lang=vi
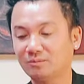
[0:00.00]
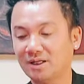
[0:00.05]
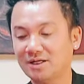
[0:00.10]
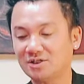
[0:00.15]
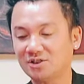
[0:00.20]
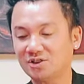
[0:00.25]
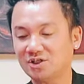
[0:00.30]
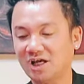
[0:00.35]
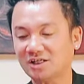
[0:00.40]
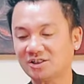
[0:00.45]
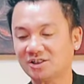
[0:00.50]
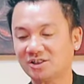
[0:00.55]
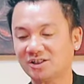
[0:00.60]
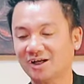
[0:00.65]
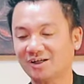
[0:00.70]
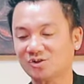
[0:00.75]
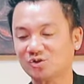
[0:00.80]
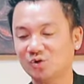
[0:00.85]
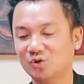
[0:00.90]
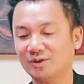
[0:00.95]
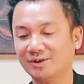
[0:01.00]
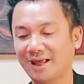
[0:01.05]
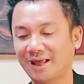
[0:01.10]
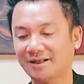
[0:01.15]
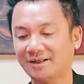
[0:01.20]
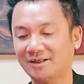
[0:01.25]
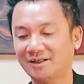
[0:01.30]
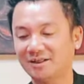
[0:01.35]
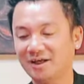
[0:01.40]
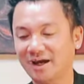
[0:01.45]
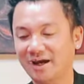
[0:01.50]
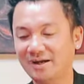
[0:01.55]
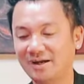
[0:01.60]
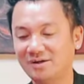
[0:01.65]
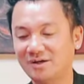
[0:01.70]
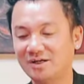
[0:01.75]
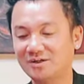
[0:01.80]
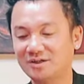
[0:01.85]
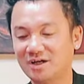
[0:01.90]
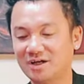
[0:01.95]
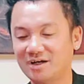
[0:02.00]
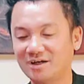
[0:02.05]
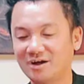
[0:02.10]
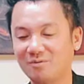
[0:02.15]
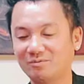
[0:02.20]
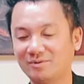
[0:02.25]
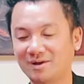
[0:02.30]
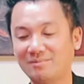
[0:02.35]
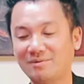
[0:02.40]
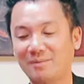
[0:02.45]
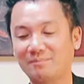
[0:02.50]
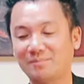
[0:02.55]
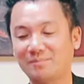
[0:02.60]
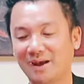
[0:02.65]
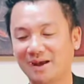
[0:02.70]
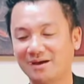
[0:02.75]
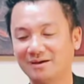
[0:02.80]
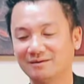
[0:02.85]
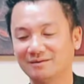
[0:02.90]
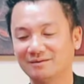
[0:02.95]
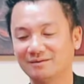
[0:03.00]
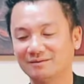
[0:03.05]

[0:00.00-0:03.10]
tin sai sự thật xuyên tạc như thế nên Trinh không dám gặp mẹ.